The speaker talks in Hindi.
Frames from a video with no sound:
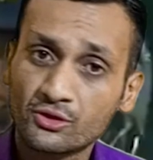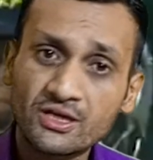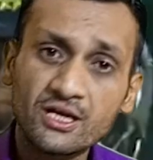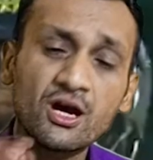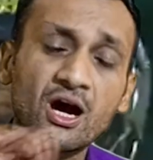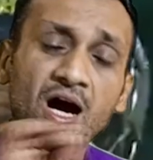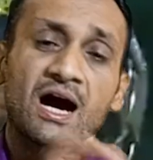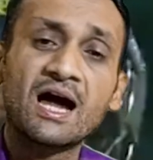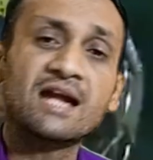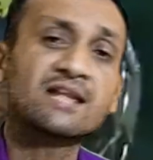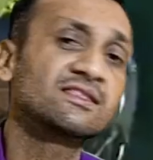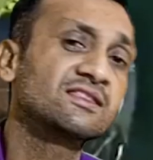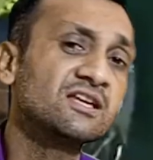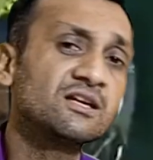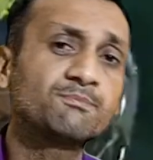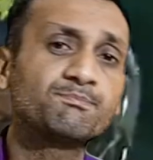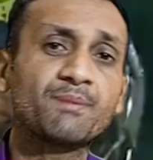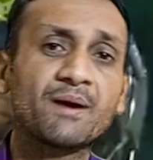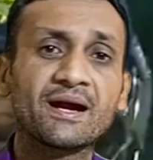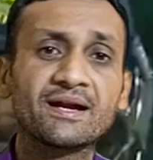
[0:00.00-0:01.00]
ये
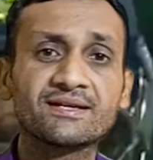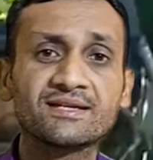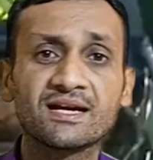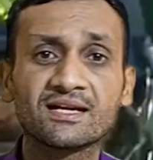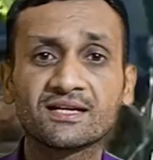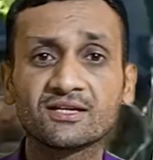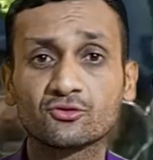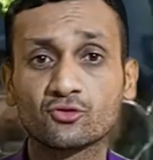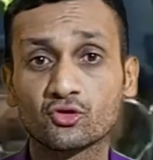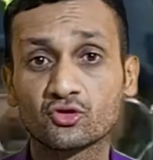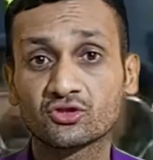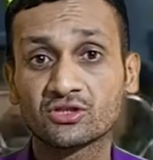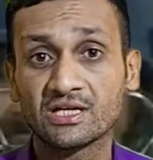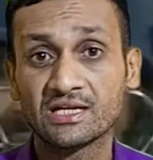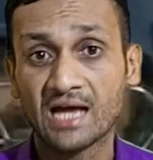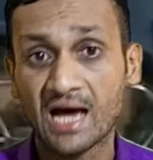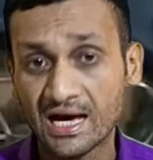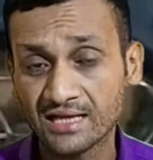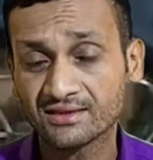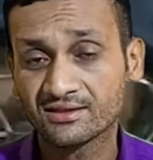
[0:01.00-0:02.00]
हार्दिक पांड्या की जो
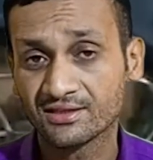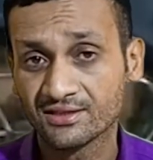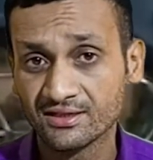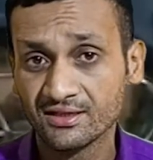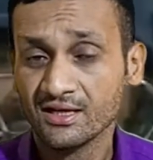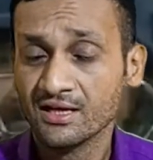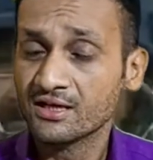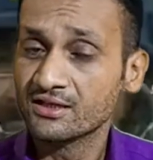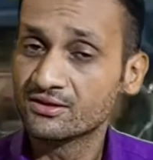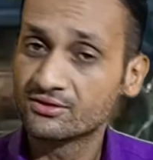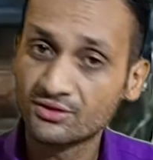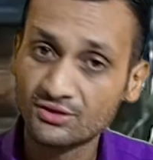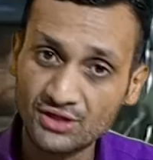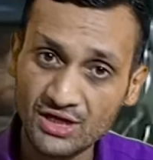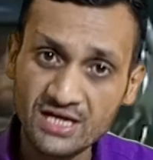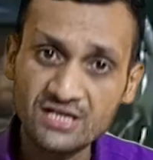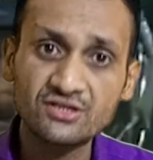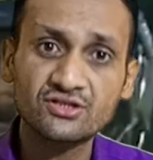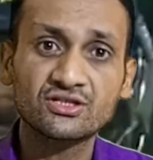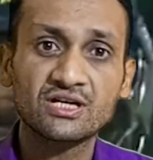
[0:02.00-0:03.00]
सलाह थी
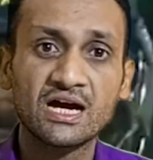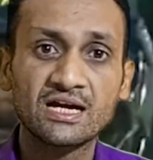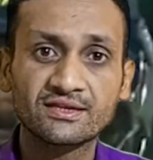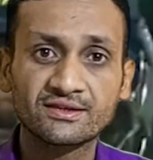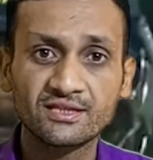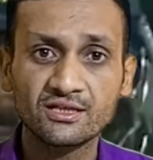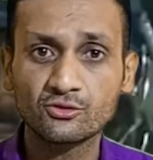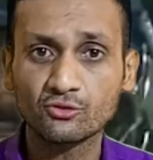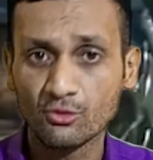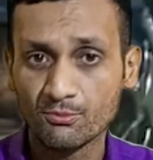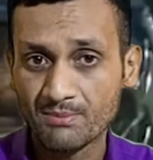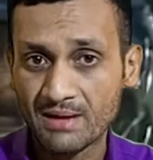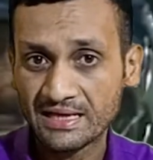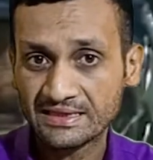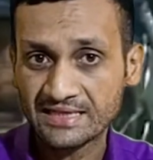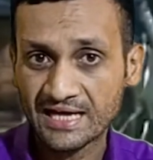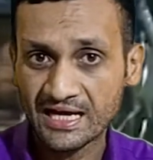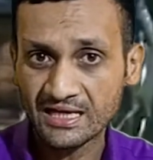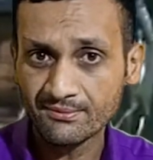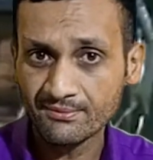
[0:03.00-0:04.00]
दिनेश कार्तिक को
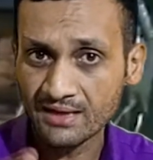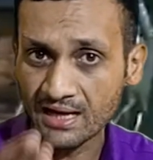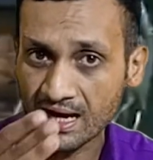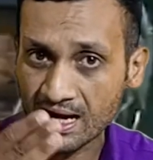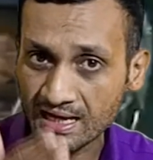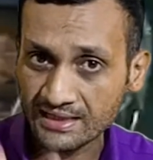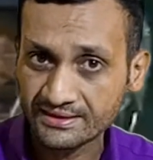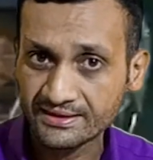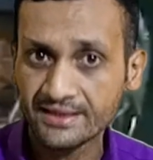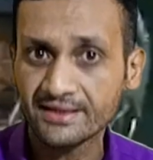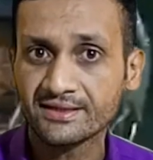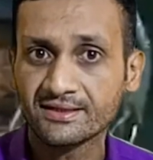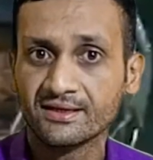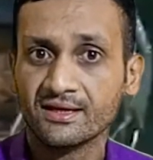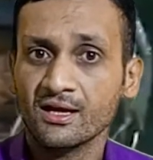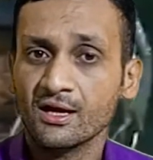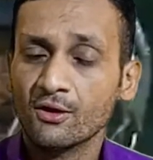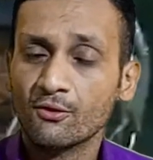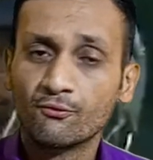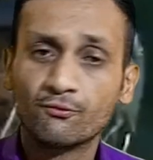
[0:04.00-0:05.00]
मैदान में आते ही
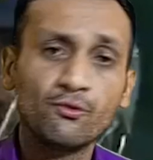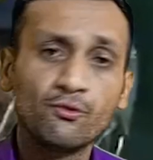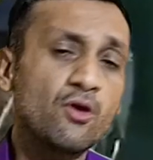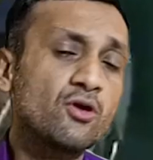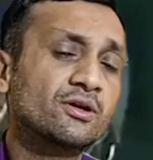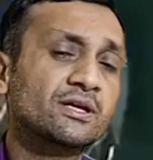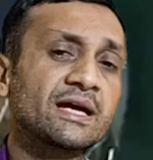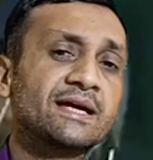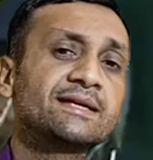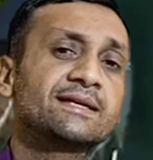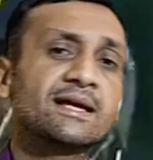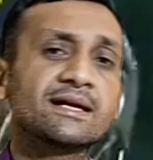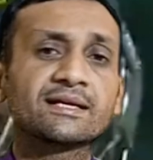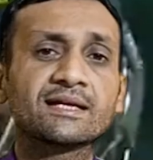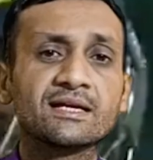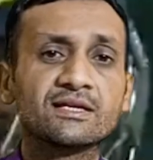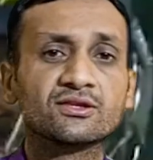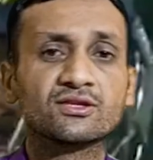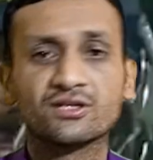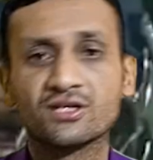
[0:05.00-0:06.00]
वो कहीं ना
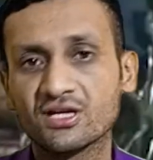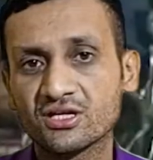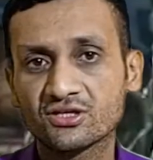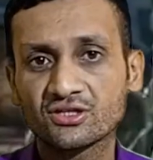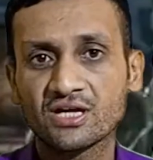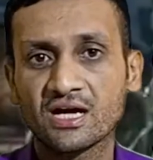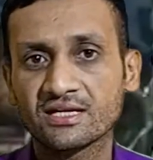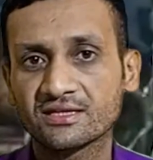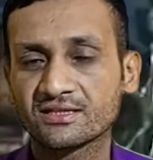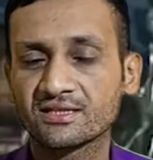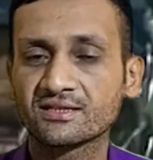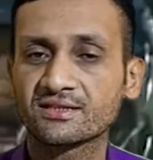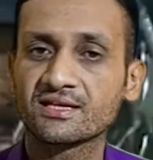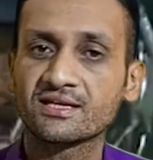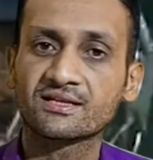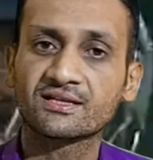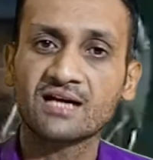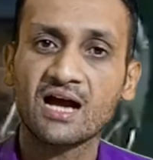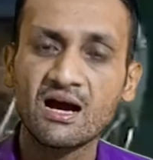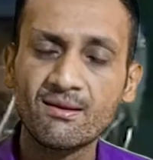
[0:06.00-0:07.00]
कहीं दिनेश कार्तिक के
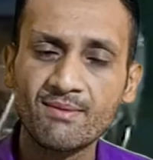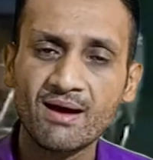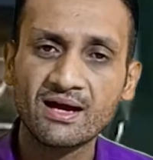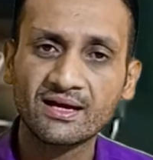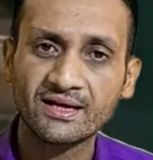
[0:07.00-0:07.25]
काम आ